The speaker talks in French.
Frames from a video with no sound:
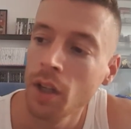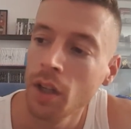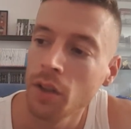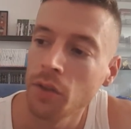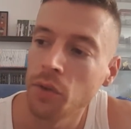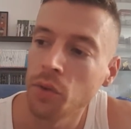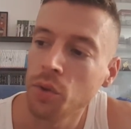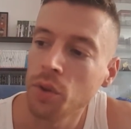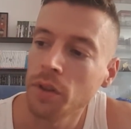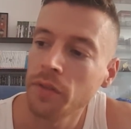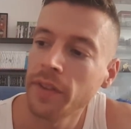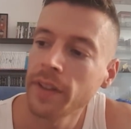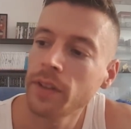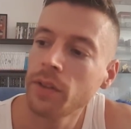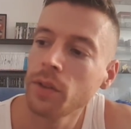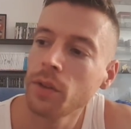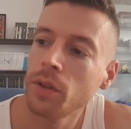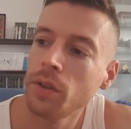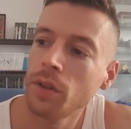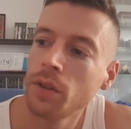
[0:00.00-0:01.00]
Donc en fait,
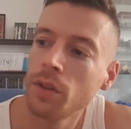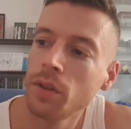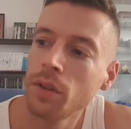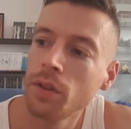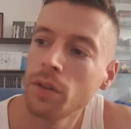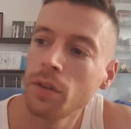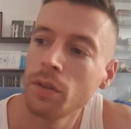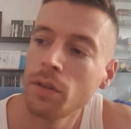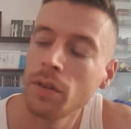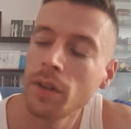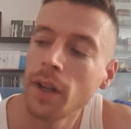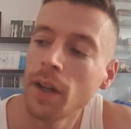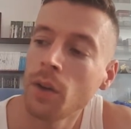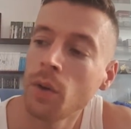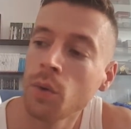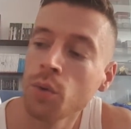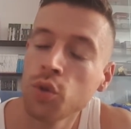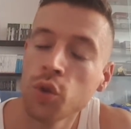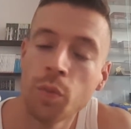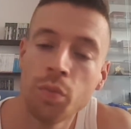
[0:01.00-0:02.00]
euh, là
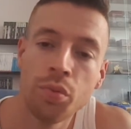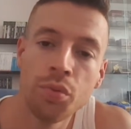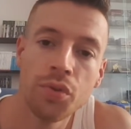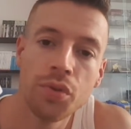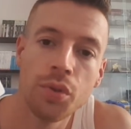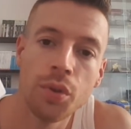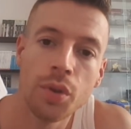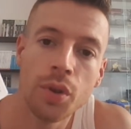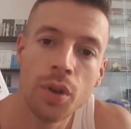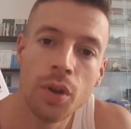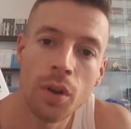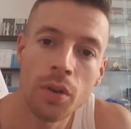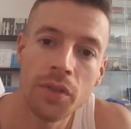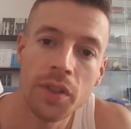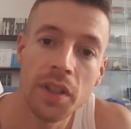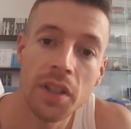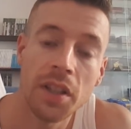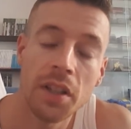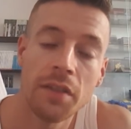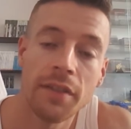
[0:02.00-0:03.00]
on joue plus le clan
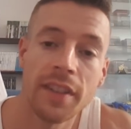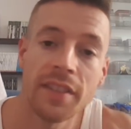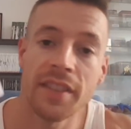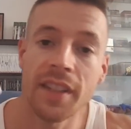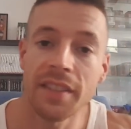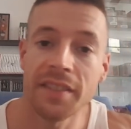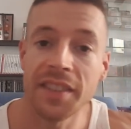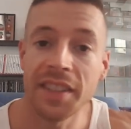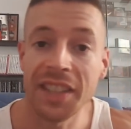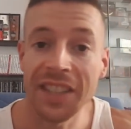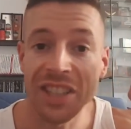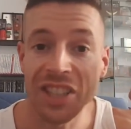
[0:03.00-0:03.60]
des, on va dire des